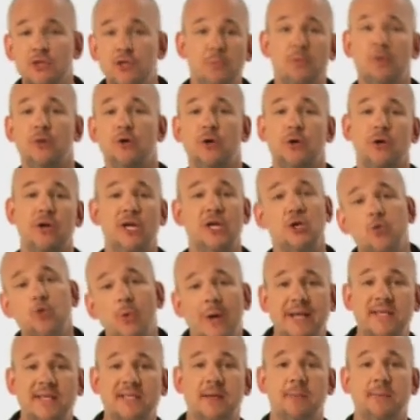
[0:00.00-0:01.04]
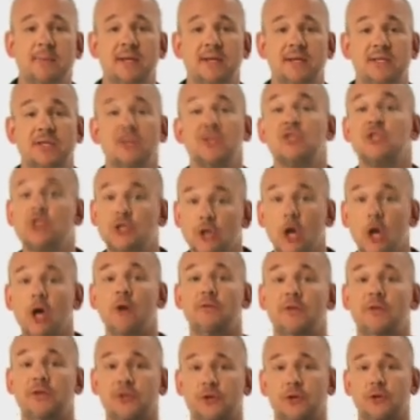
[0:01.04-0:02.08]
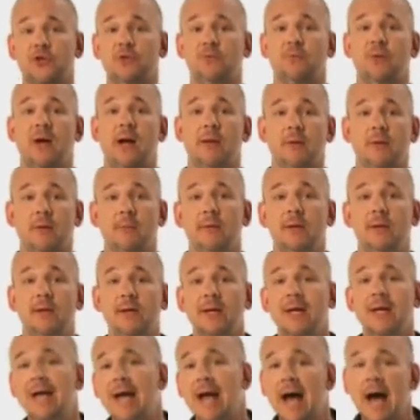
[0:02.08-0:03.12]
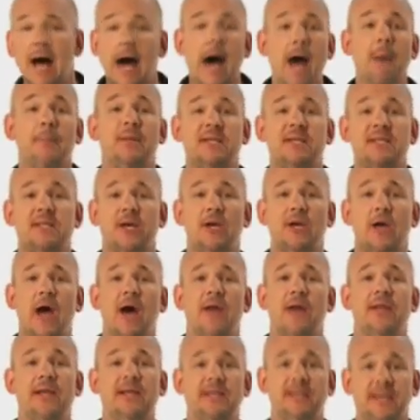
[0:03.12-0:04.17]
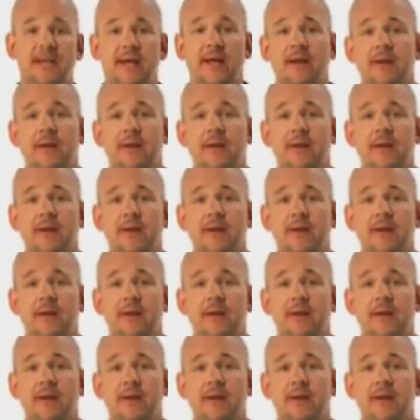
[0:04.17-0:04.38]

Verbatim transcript: cervelloni di vent'anni trovarono il bandolo della matassa. Ora vi racconto come ci